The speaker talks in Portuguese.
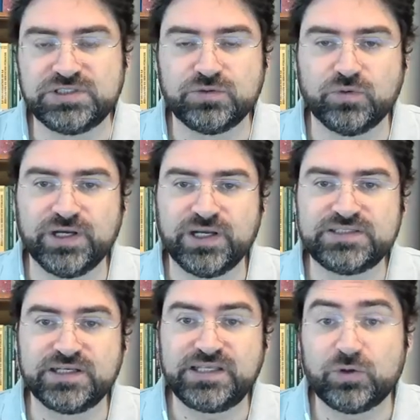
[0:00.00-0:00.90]
de
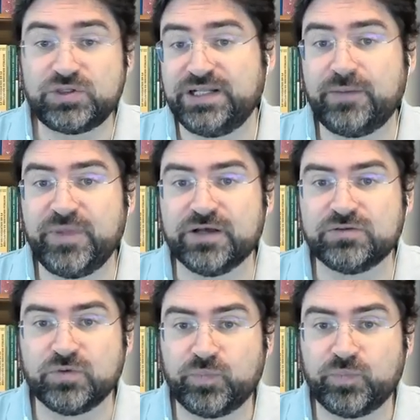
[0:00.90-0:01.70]
segurança, que é o treinamento.